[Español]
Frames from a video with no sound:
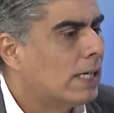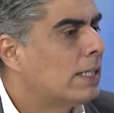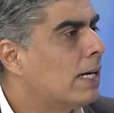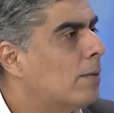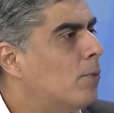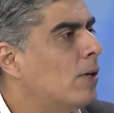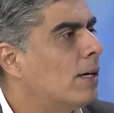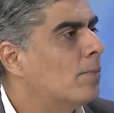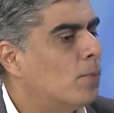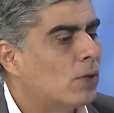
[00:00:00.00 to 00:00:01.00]
El que está en el
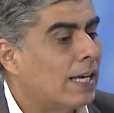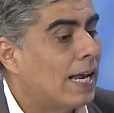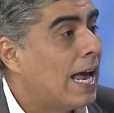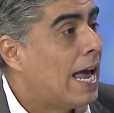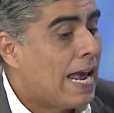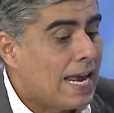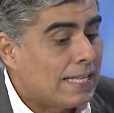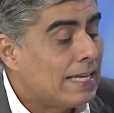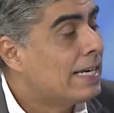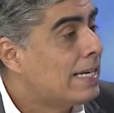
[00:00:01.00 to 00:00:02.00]
poder, porque
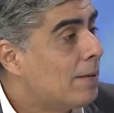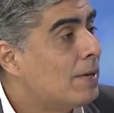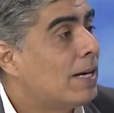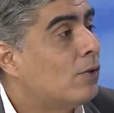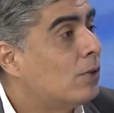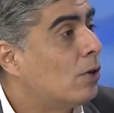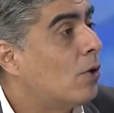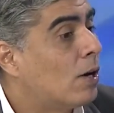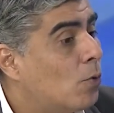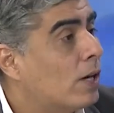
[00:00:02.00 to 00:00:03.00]
esta dinámica donde
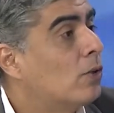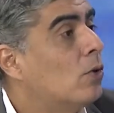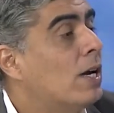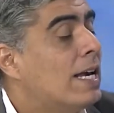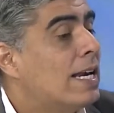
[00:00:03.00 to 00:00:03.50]
los acuerdos